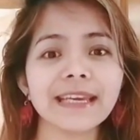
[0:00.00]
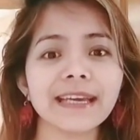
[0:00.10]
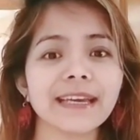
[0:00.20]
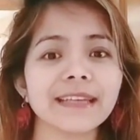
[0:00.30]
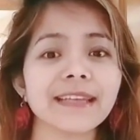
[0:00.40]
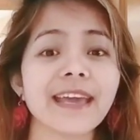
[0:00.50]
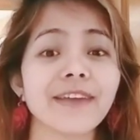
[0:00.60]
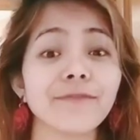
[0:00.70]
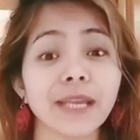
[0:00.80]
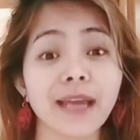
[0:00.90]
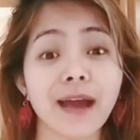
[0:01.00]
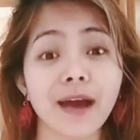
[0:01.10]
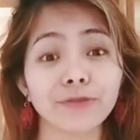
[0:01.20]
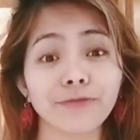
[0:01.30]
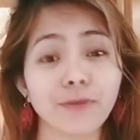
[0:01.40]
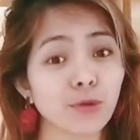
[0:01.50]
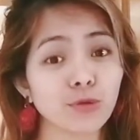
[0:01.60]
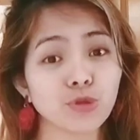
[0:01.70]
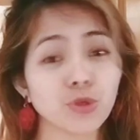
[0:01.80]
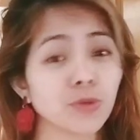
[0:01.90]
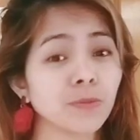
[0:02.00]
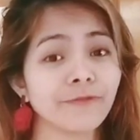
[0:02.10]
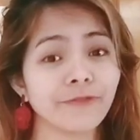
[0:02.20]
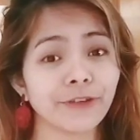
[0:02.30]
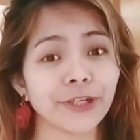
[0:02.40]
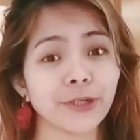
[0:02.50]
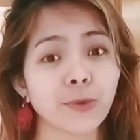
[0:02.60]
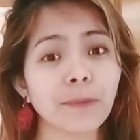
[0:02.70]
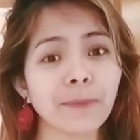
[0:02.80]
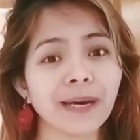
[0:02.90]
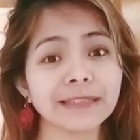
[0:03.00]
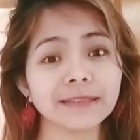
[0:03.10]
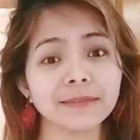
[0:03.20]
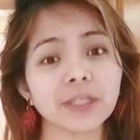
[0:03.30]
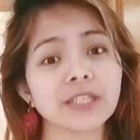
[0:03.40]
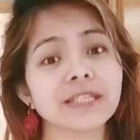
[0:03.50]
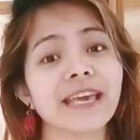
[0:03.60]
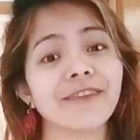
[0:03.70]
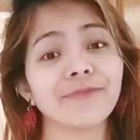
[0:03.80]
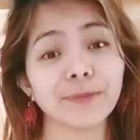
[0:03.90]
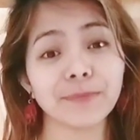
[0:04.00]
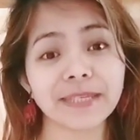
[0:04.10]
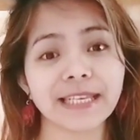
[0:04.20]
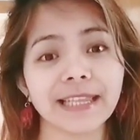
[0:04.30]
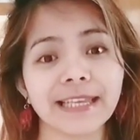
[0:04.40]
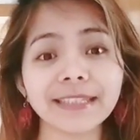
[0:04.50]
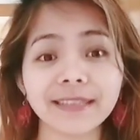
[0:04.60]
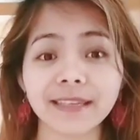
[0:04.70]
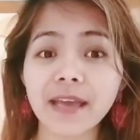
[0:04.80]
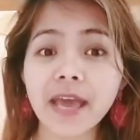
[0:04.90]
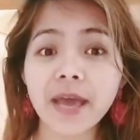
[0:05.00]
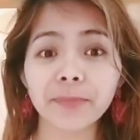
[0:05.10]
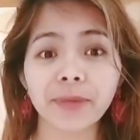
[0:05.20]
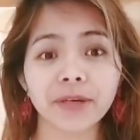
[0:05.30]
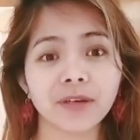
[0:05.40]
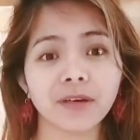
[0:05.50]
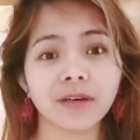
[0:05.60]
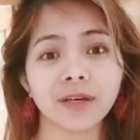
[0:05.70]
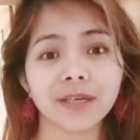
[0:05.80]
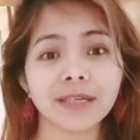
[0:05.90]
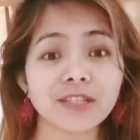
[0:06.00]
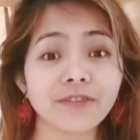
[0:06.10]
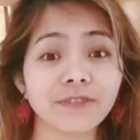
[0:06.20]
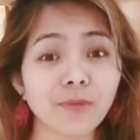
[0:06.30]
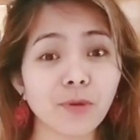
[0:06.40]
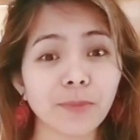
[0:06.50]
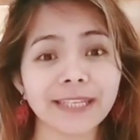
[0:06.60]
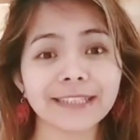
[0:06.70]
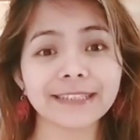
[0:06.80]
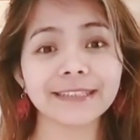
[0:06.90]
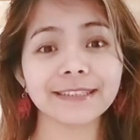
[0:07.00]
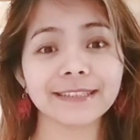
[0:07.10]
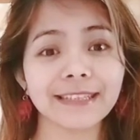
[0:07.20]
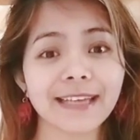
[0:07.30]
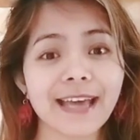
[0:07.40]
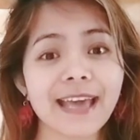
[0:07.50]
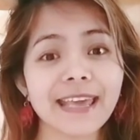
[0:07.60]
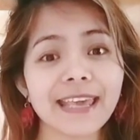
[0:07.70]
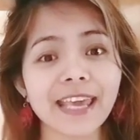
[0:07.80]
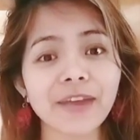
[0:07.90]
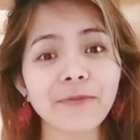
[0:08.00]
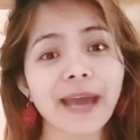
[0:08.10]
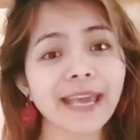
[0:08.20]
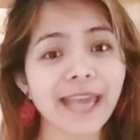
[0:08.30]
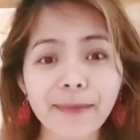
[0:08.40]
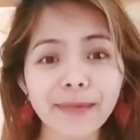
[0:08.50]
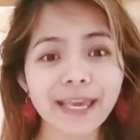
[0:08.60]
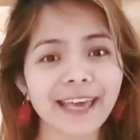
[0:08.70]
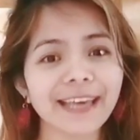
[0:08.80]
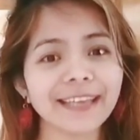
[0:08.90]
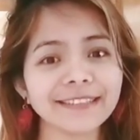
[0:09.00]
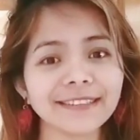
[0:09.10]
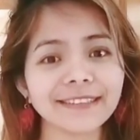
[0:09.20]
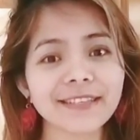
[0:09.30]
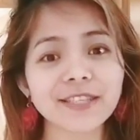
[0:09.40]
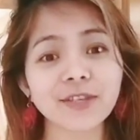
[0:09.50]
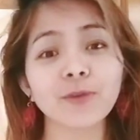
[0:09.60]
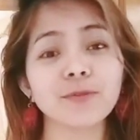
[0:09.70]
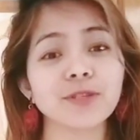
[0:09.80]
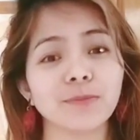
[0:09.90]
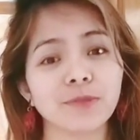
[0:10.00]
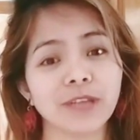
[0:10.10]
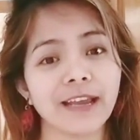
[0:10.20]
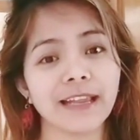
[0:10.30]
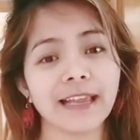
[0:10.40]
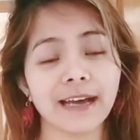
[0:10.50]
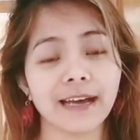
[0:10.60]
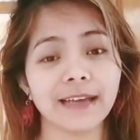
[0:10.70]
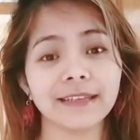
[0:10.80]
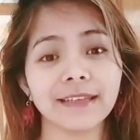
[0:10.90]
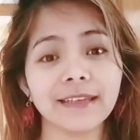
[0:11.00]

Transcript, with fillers: And I have been out from YouTube for one month because I have been busy a lot. Pero uh, as of the moment, here I am again. So, kumusta po tayong lahat?